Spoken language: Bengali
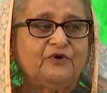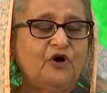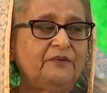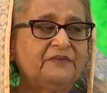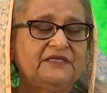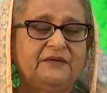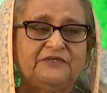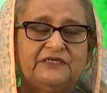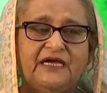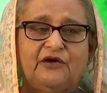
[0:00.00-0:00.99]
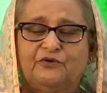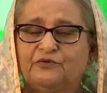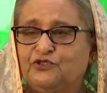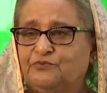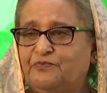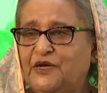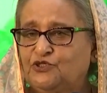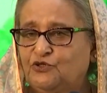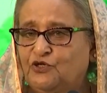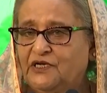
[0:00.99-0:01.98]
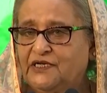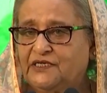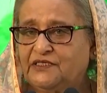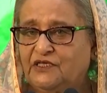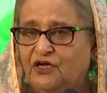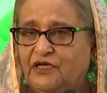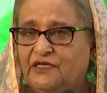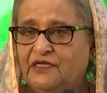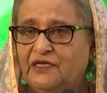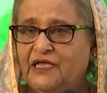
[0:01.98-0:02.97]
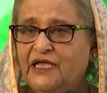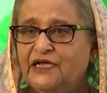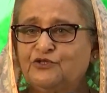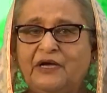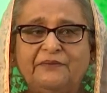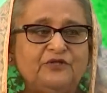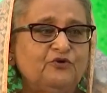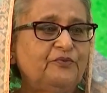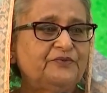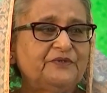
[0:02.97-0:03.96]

গম কিনতাম সেটা এখন পাঁচশো ডলারে কিনতে হয় কিন্তু আমরা তো